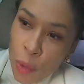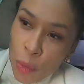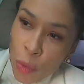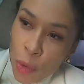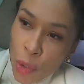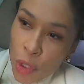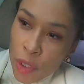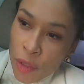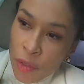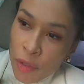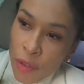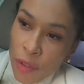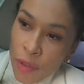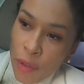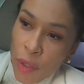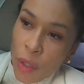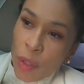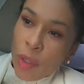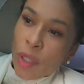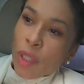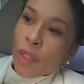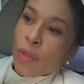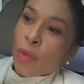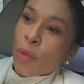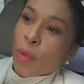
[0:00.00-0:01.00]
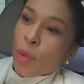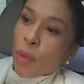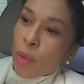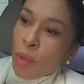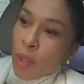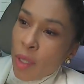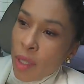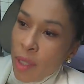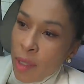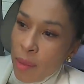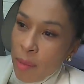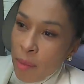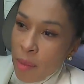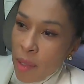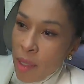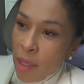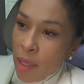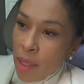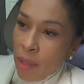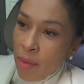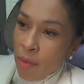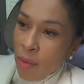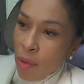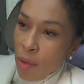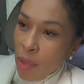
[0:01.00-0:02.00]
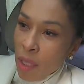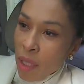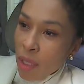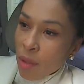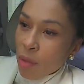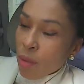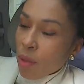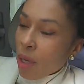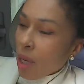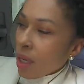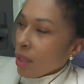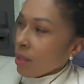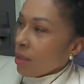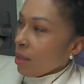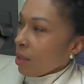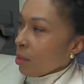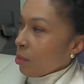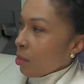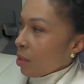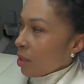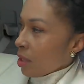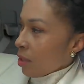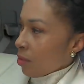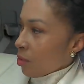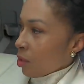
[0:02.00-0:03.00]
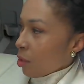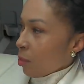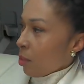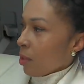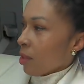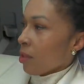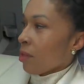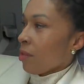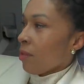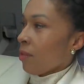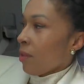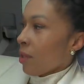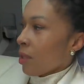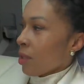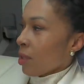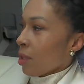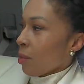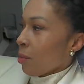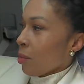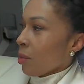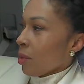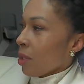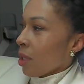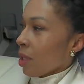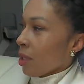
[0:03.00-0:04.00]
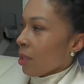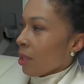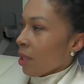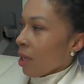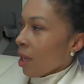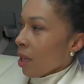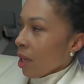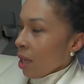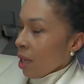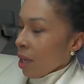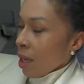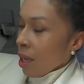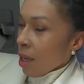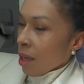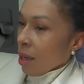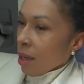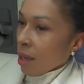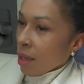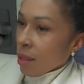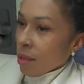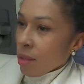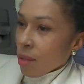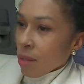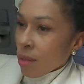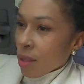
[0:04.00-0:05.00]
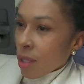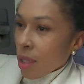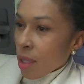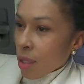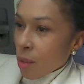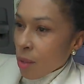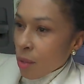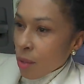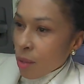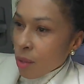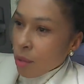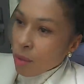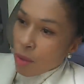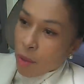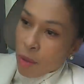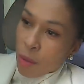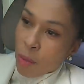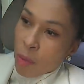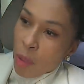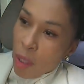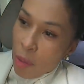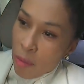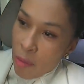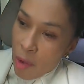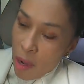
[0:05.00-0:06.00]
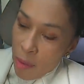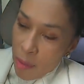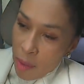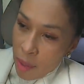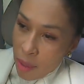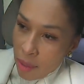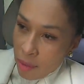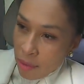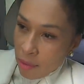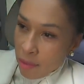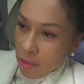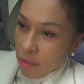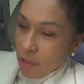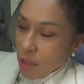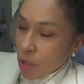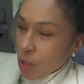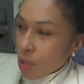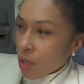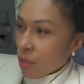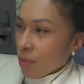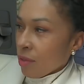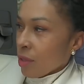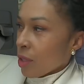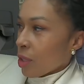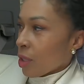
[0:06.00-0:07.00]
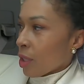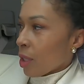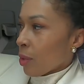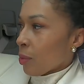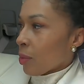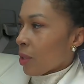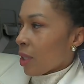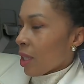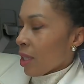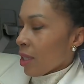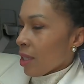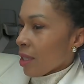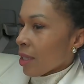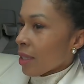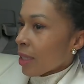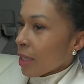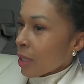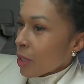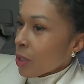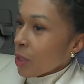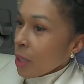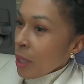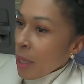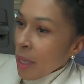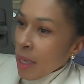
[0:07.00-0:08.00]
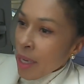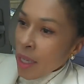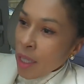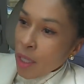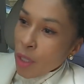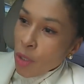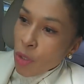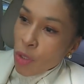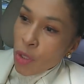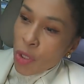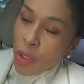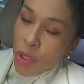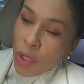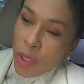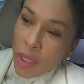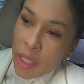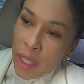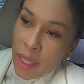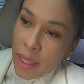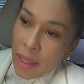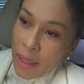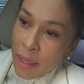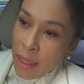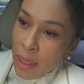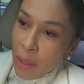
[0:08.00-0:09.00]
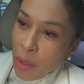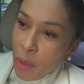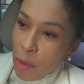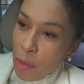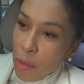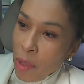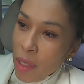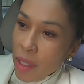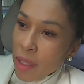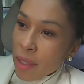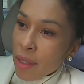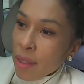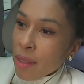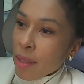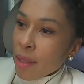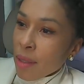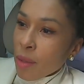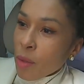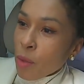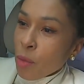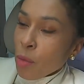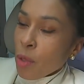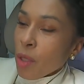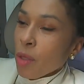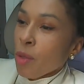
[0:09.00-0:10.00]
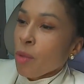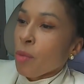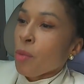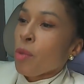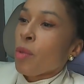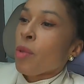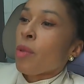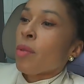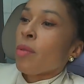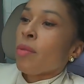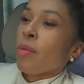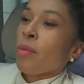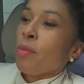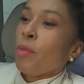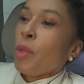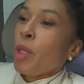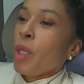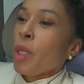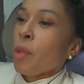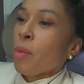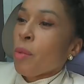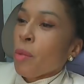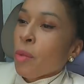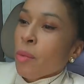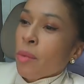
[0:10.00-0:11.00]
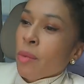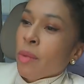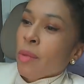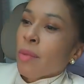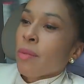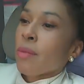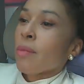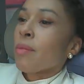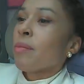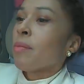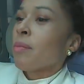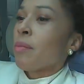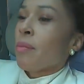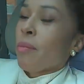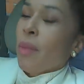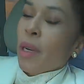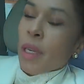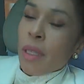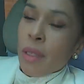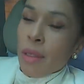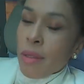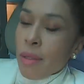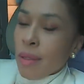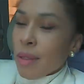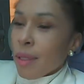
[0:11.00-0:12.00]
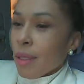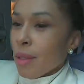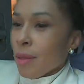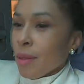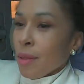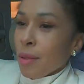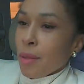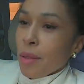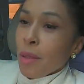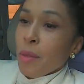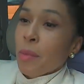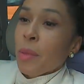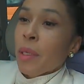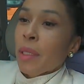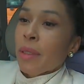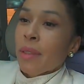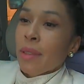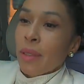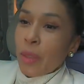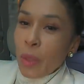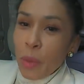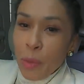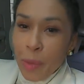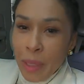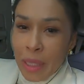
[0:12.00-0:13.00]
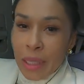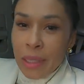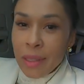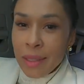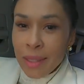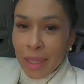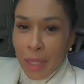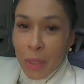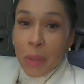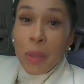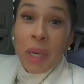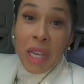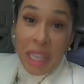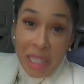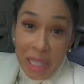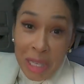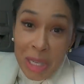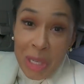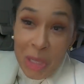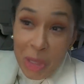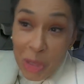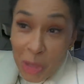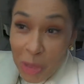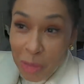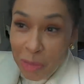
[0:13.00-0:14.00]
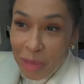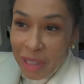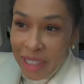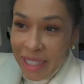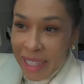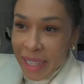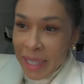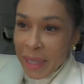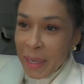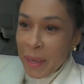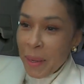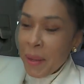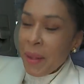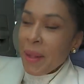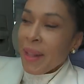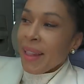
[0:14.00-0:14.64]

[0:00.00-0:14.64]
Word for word: domu się wywodzę, w którym e, w ogóle edukacja była zawsze bardzo ważna. Mój tata kardioterakochirurg, moja mama wyższe wykształcenie też, inżynier. Natomiast e, u mnie to było minimum magister. No dobra, tylko magistra ogarnęliśmy, tak?